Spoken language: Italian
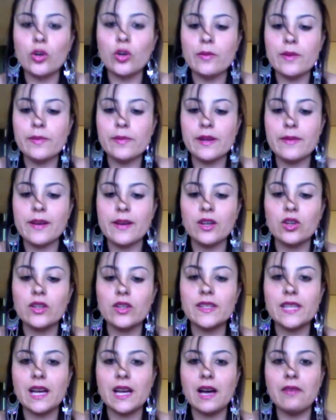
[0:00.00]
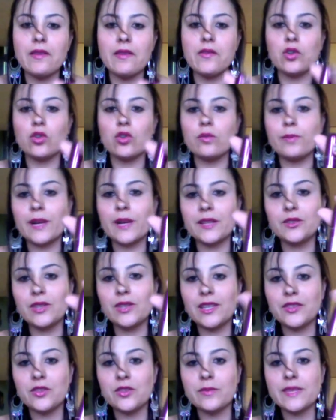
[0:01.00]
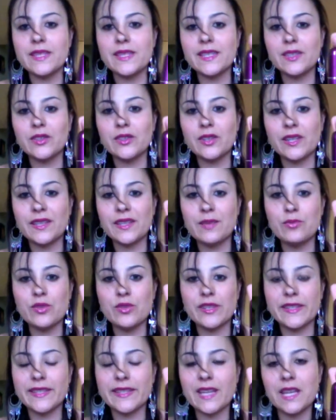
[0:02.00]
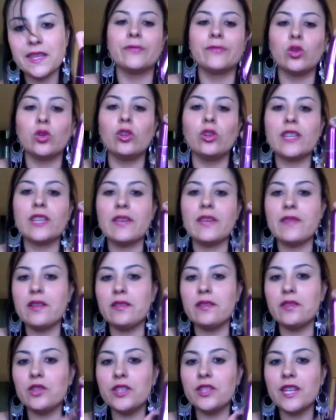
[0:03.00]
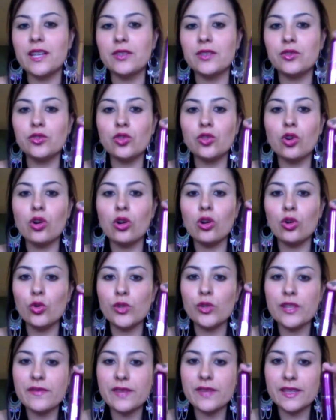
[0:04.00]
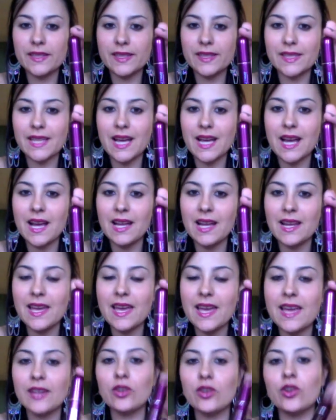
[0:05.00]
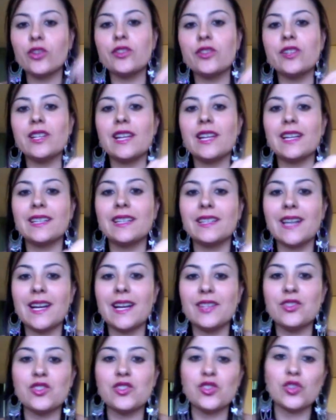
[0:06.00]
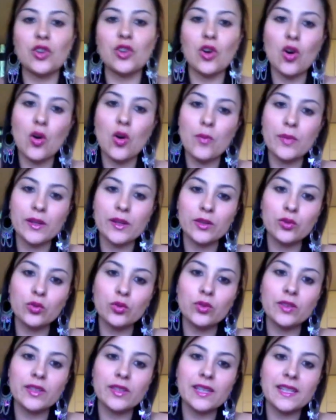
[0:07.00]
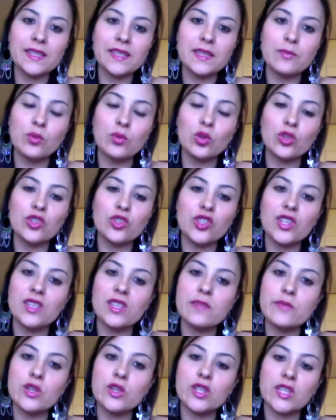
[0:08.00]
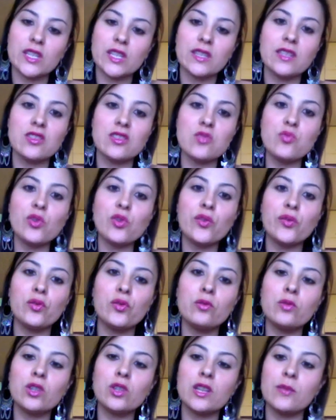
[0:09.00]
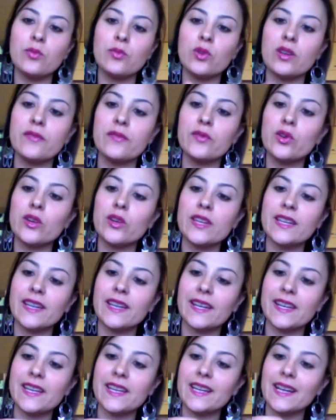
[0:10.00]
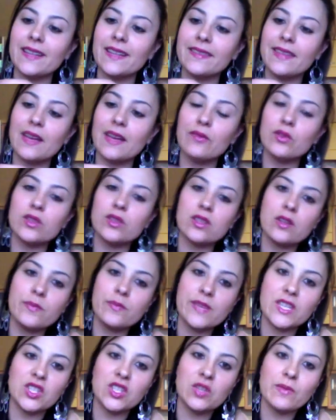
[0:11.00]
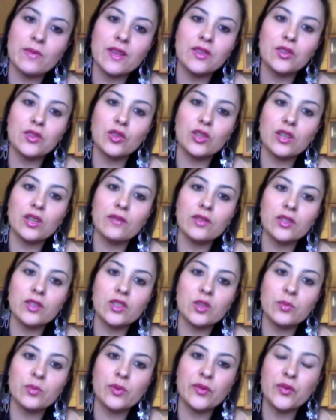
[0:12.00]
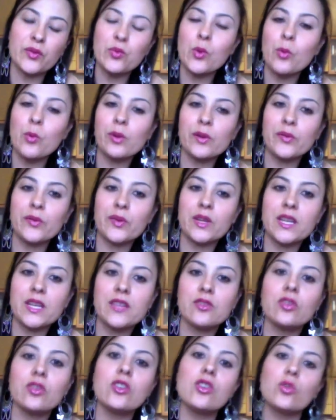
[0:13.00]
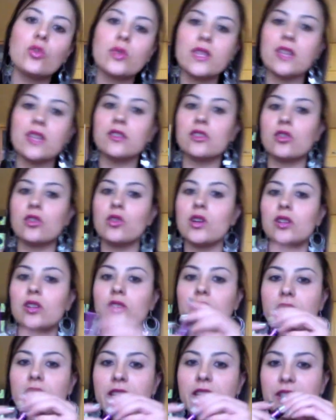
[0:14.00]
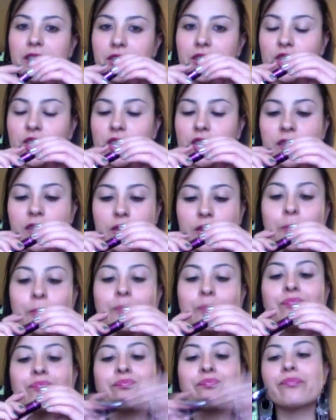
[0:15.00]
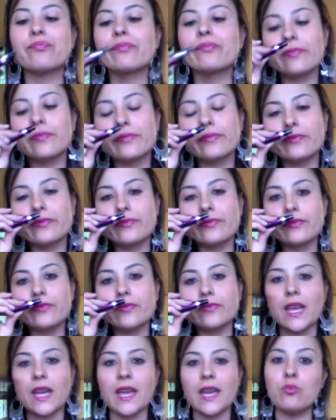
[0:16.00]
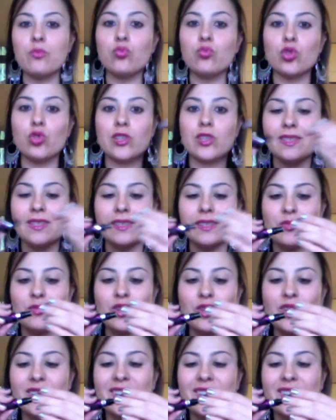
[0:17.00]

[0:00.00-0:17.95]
come prima cosa avevo comprato l'atomizzatore da borsetta, quello che vi avevo detto, l'universale con l'aggancio per tutte le tipologie di boccetta di profumo che poi voi caricate a vostro piacimento con il vostro profumo preferito. Io qui dentro ho ancora Narciso è buonissimo,